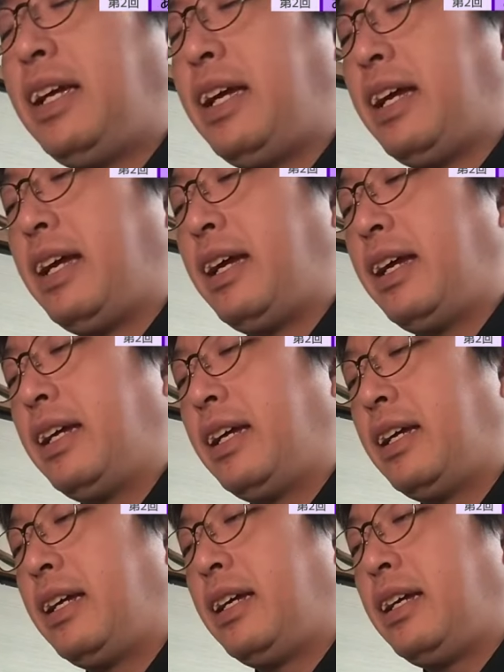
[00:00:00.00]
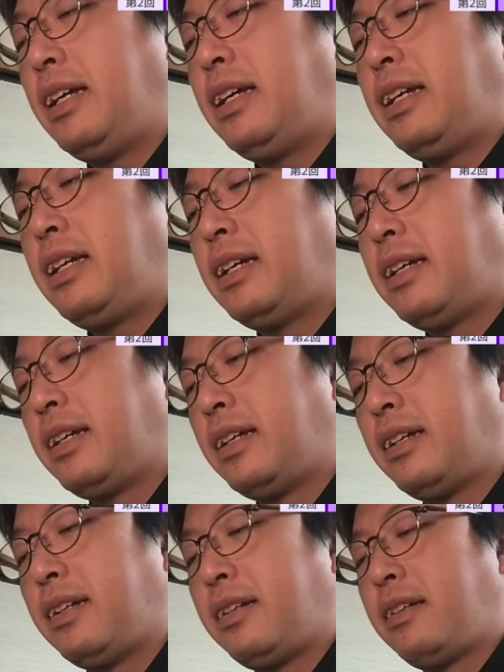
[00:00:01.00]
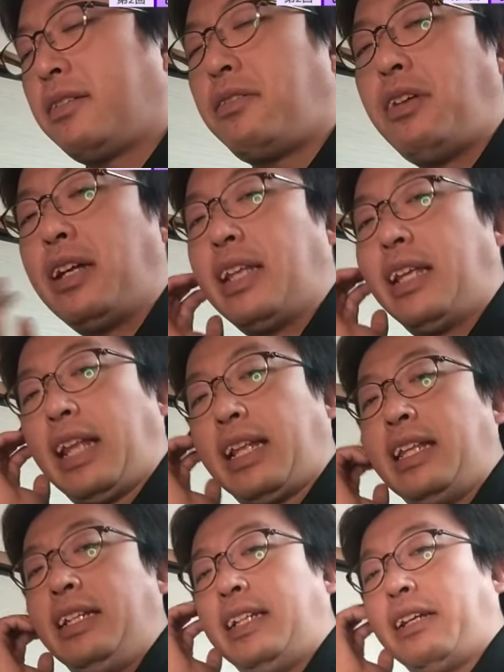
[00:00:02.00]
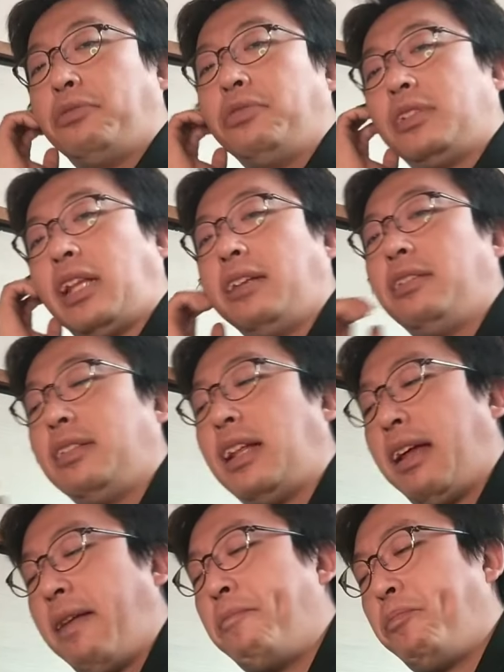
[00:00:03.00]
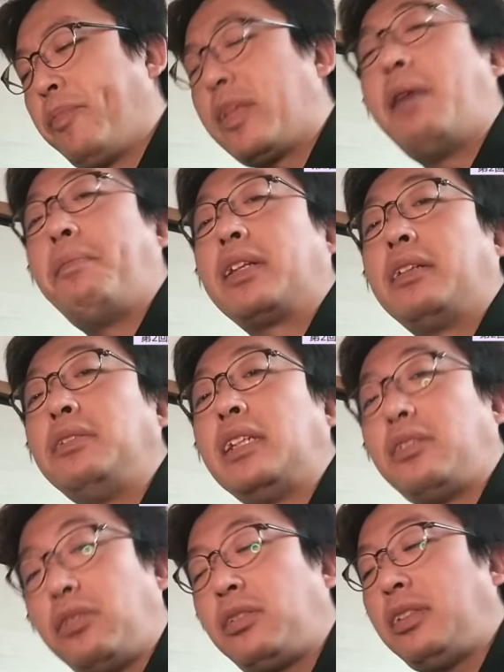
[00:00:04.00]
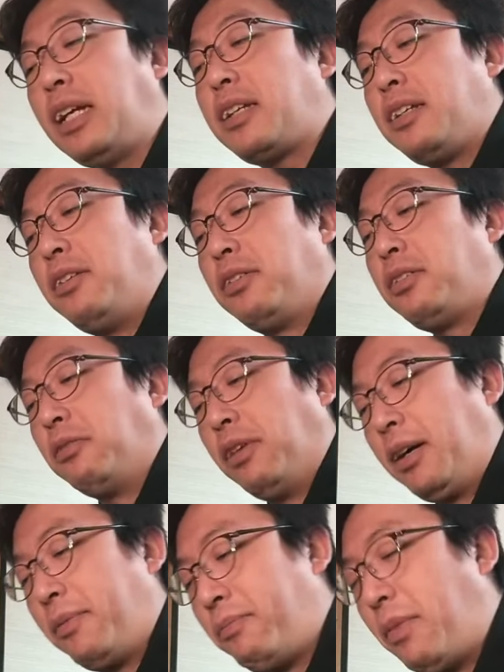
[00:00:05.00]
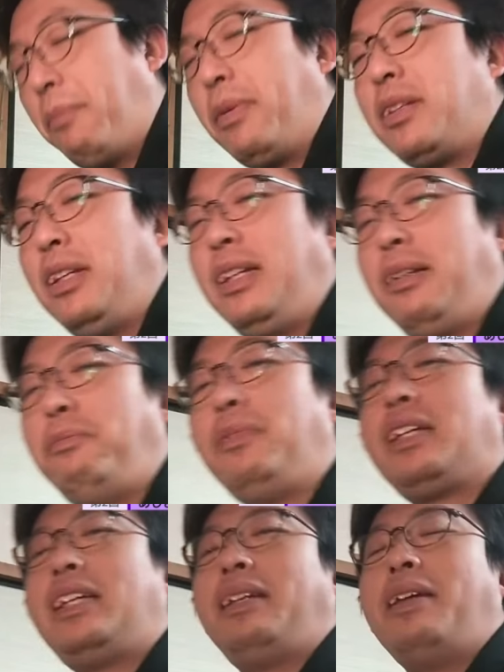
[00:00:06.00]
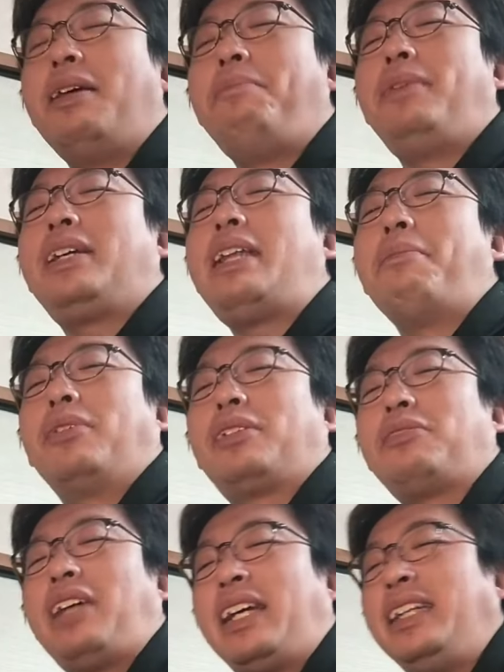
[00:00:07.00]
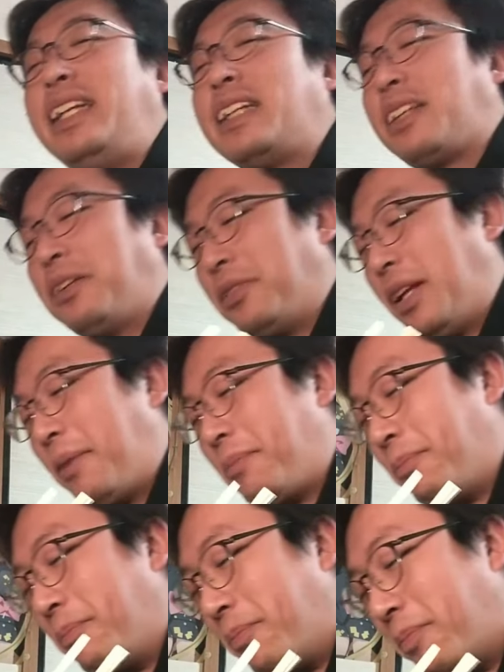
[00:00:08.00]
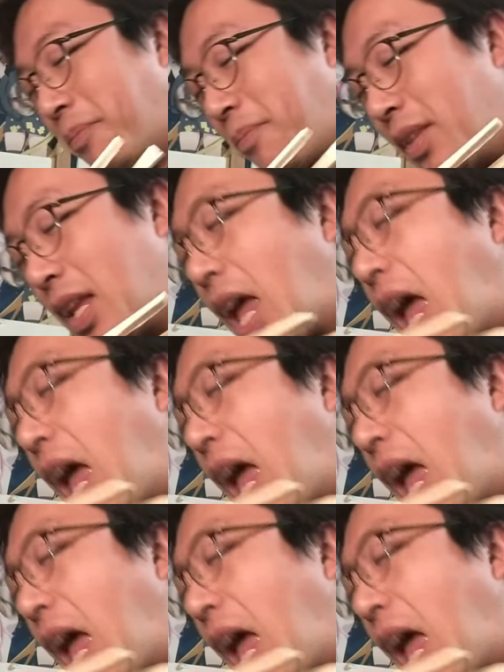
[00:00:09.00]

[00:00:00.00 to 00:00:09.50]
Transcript: えー、こうやって縦にして食ったりして、頑張ってるんですよ、左利きの人は。ま別に右、右でもってくりゃいいんですけどね。うん